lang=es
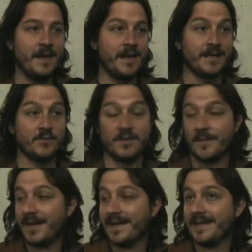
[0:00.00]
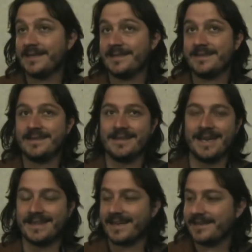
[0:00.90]
resulta más
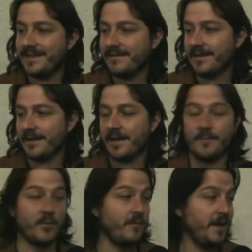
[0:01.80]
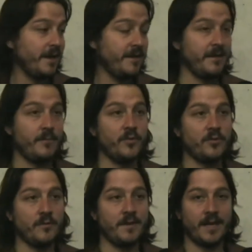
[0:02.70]
atractiva al promoverla desde el
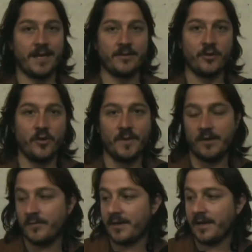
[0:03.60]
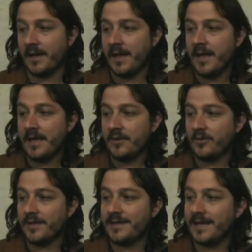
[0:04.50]
punto de vista gastronómico, porque
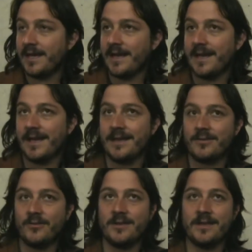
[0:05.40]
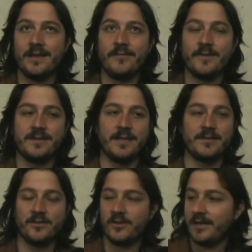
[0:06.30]
toda esta, toda esta
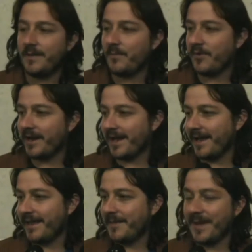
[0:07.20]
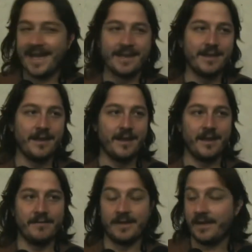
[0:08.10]
fascinación inexplorada,
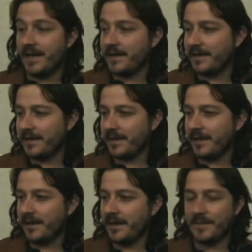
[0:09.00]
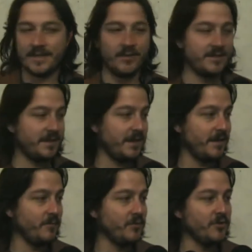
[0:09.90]
mágica, virginal que genera la Patagonia chilena
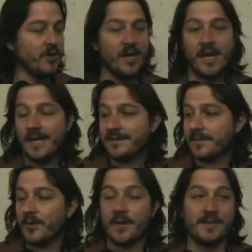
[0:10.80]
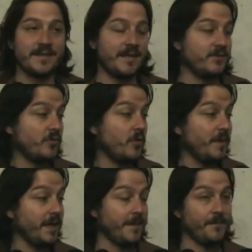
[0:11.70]
en el mundo, se puede apreciar en su
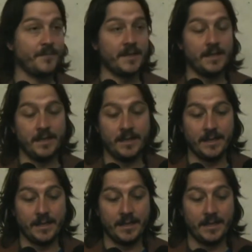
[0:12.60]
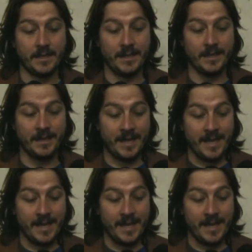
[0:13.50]
comida. Y